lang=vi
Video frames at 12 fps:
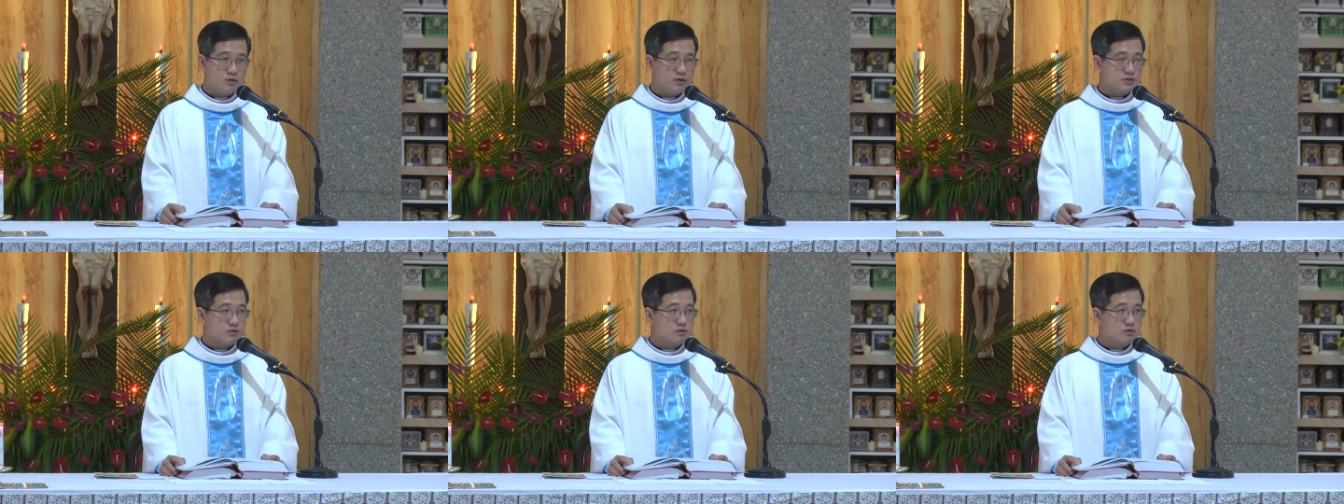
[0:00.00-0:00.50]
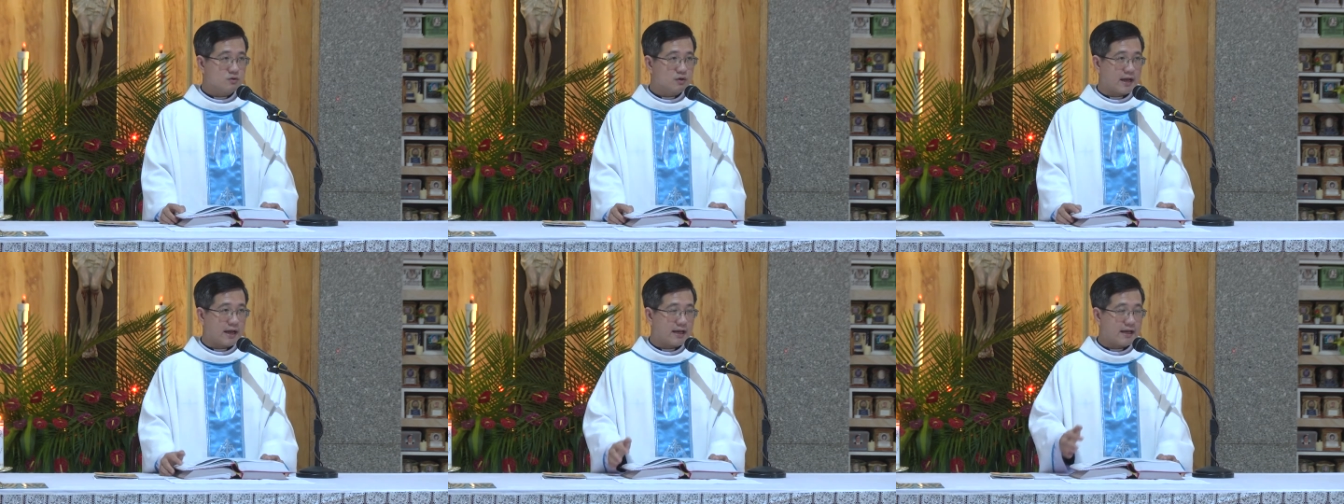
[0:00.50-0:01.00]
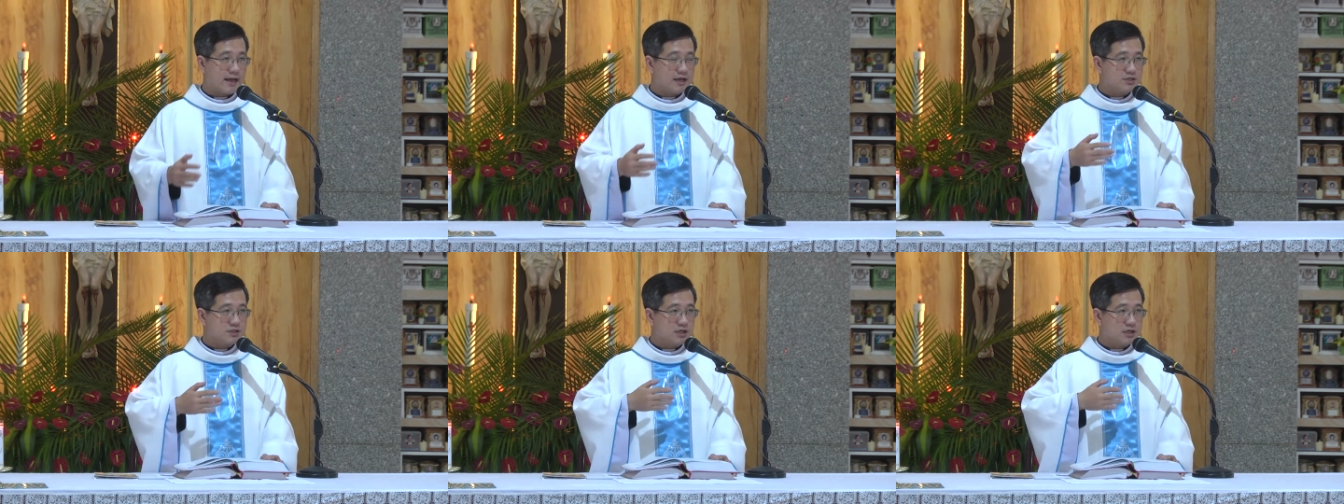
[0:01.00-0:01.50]
Chúa Giêsu Ngài
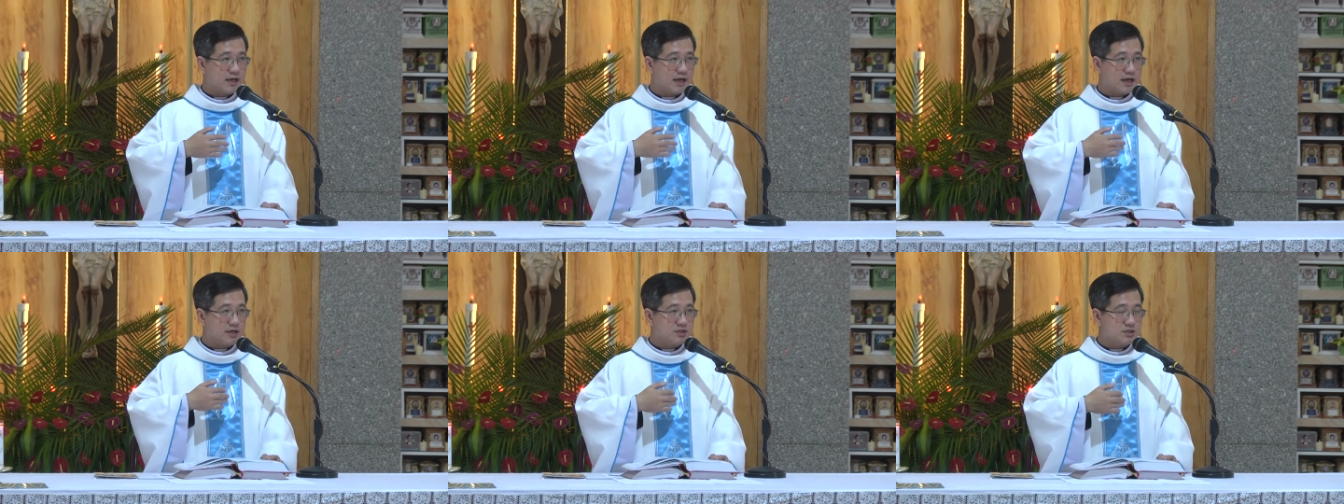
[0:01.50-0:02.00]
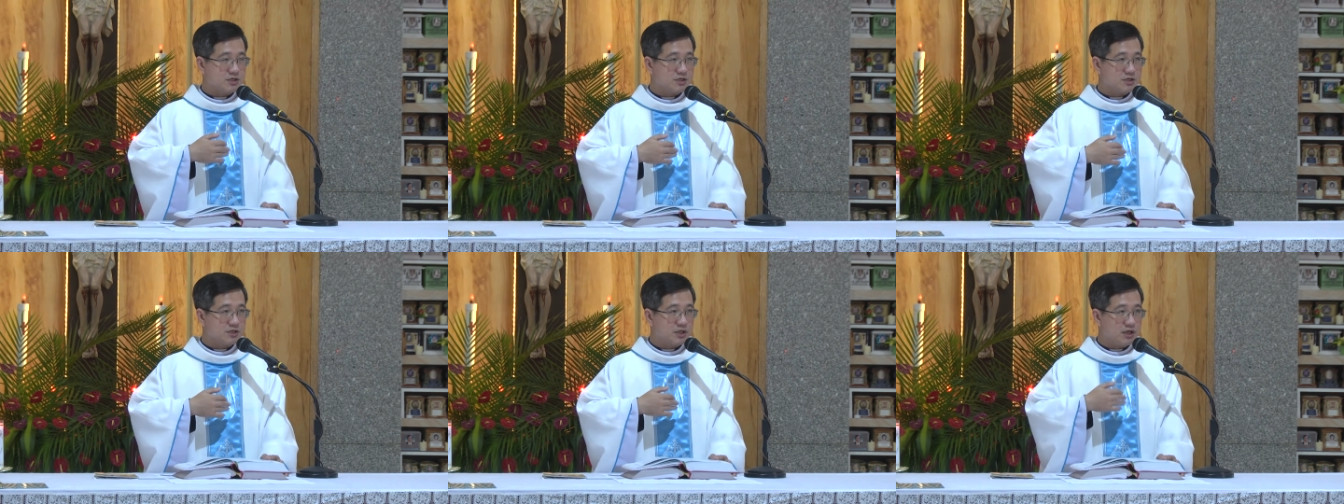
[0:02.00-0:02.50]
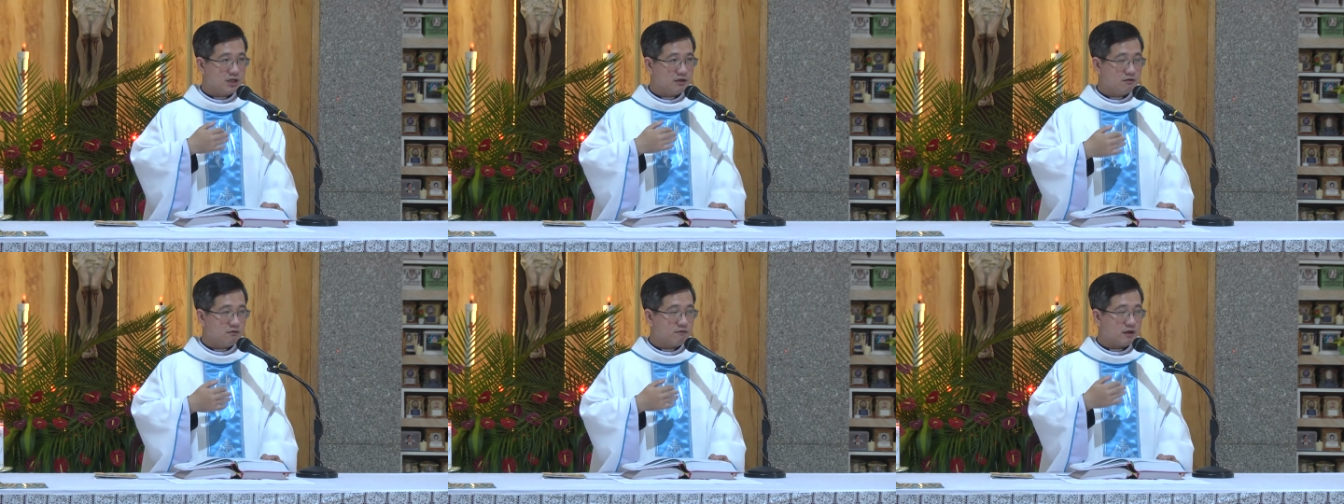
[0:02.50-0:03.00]
đang trên cái hành trình
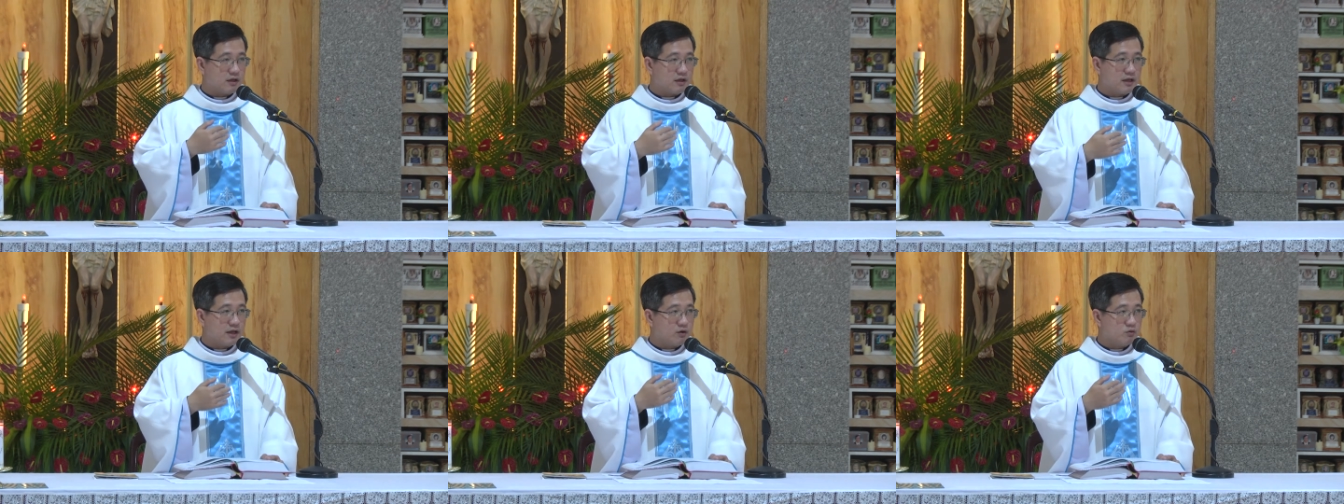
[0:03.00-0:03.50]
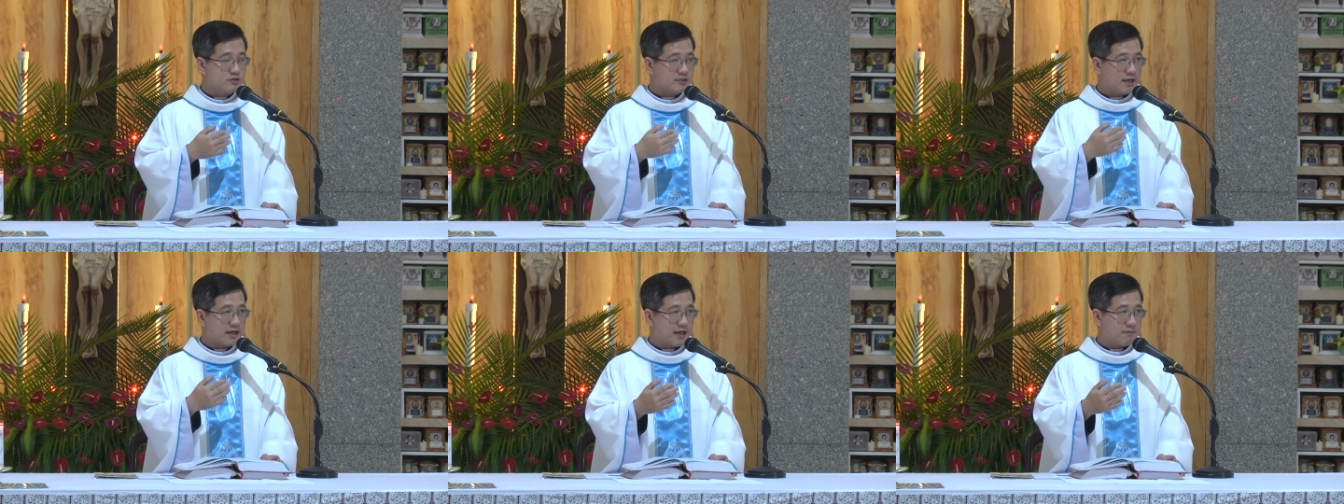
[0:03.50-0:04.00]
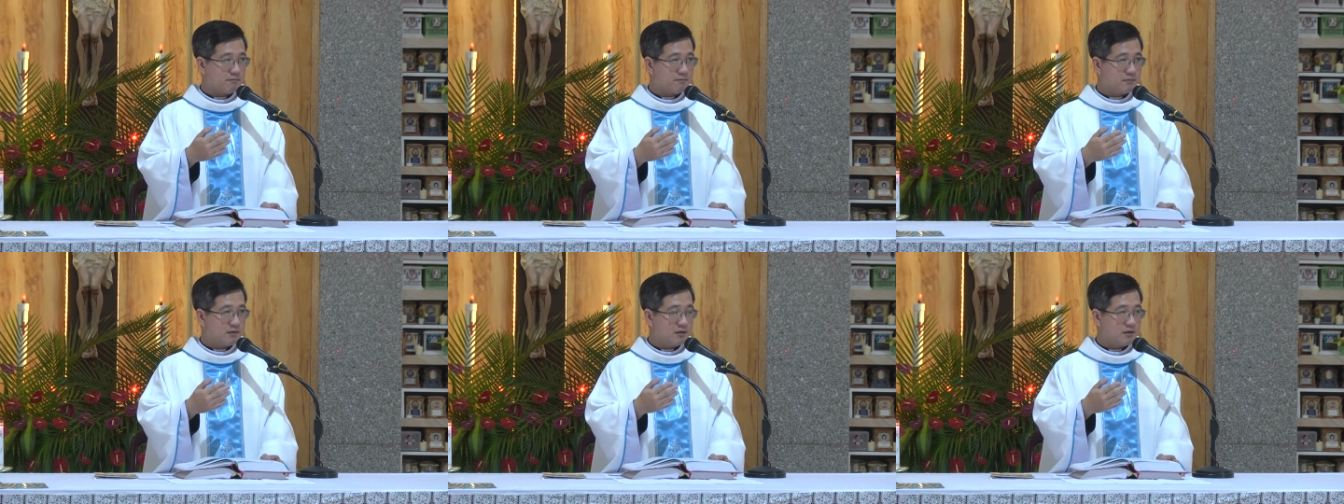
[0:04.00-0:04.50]
tiến về Jerusalem.